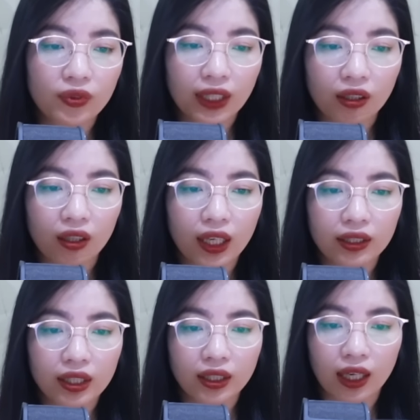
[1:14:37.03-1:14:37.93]
Phải nói
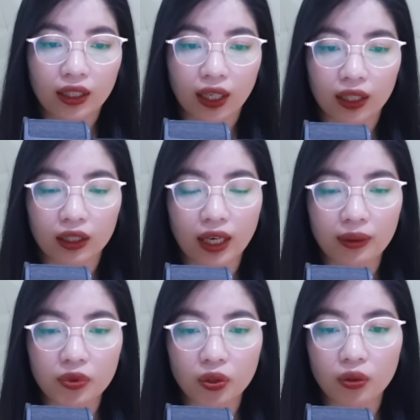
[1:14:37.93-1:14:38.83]
là đi cả ngày
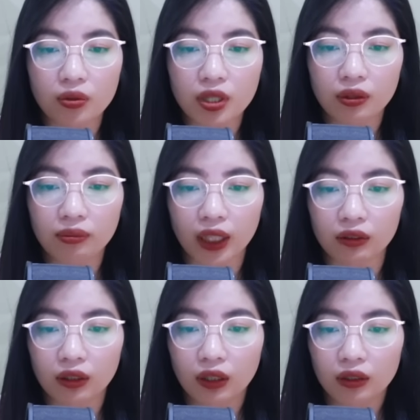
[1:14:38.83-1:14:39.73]
làm cho cô rất mệt.